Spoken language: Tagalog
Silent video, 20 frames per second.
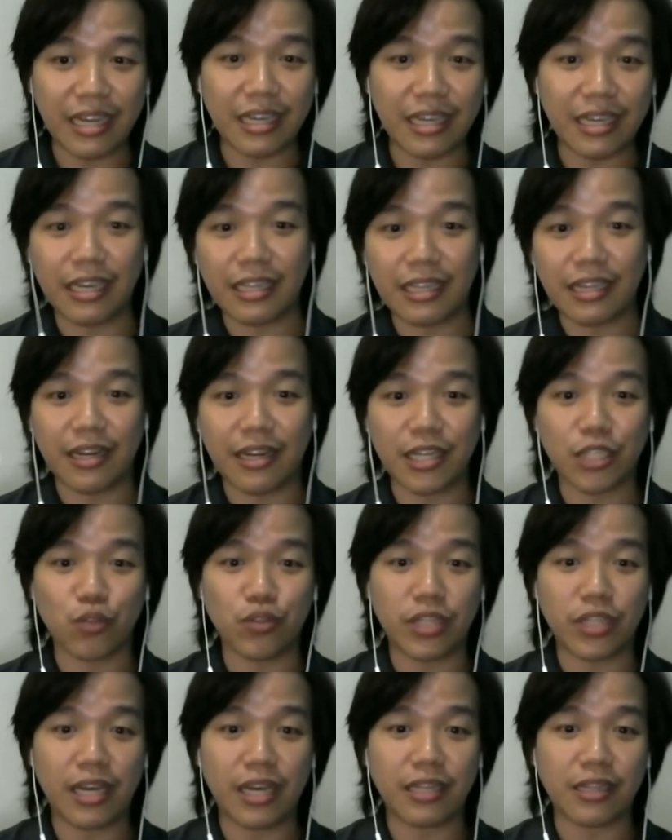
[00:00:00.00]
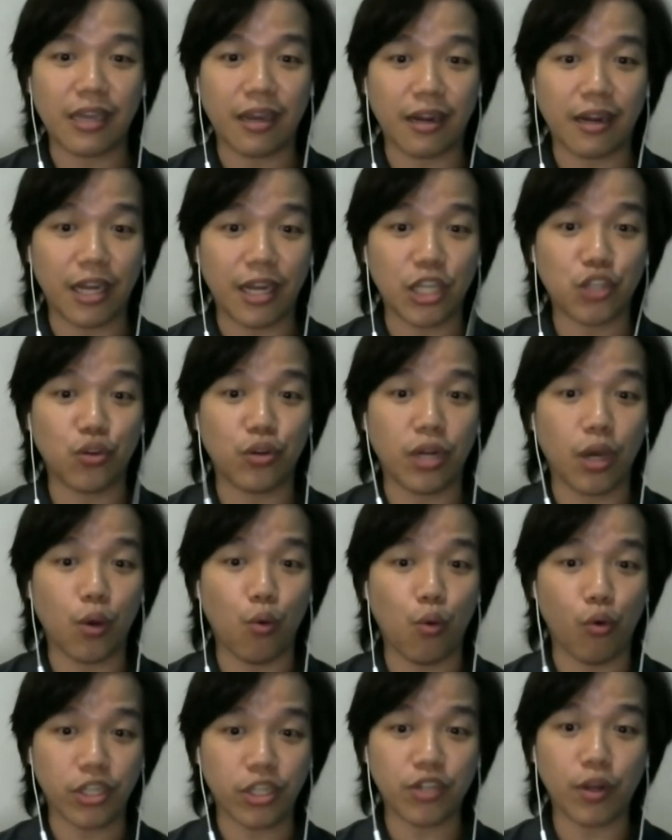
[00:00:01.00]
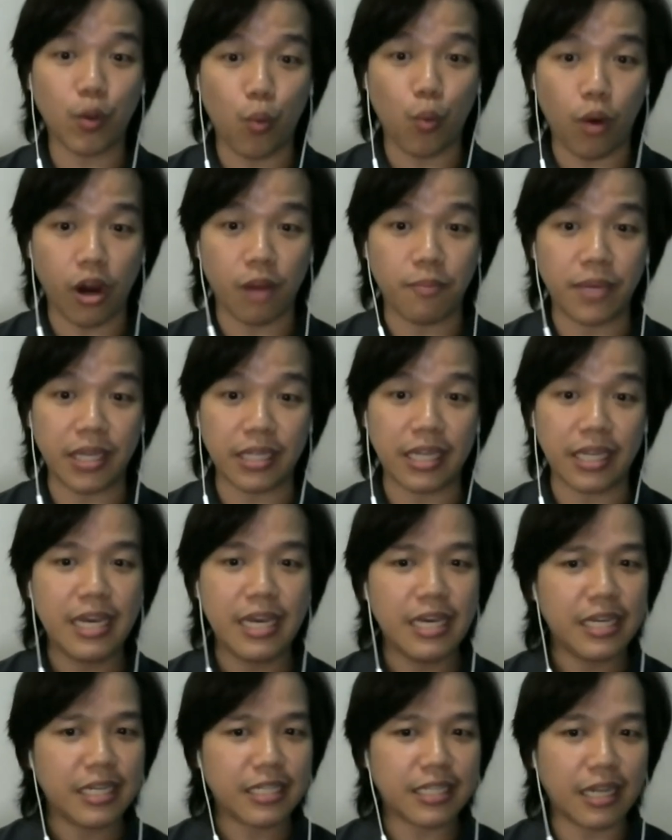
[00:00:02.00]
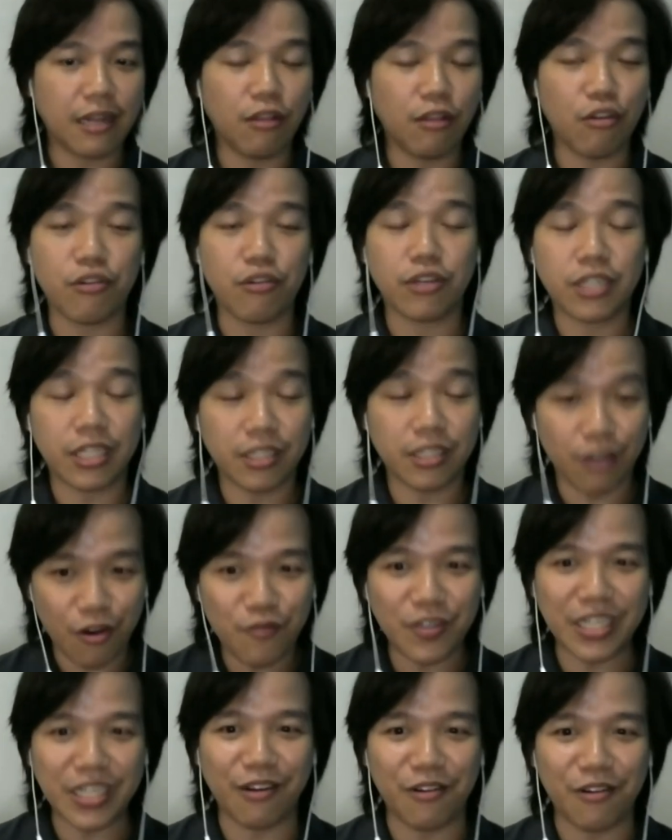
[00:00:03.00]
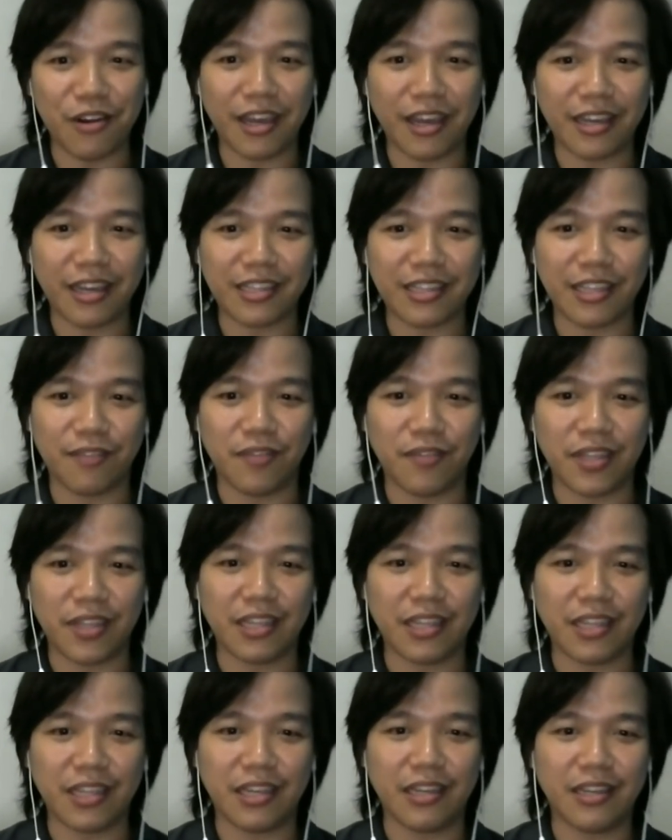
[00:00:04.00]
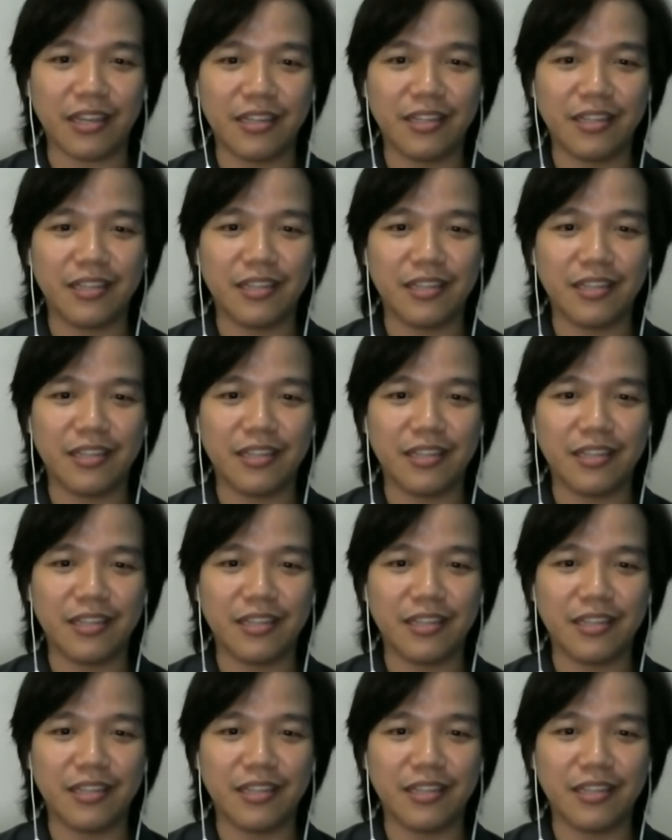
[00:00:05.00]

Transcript: nakikita ng estudyante ang relasyon ng course requirement sa, le- sa service learning activity.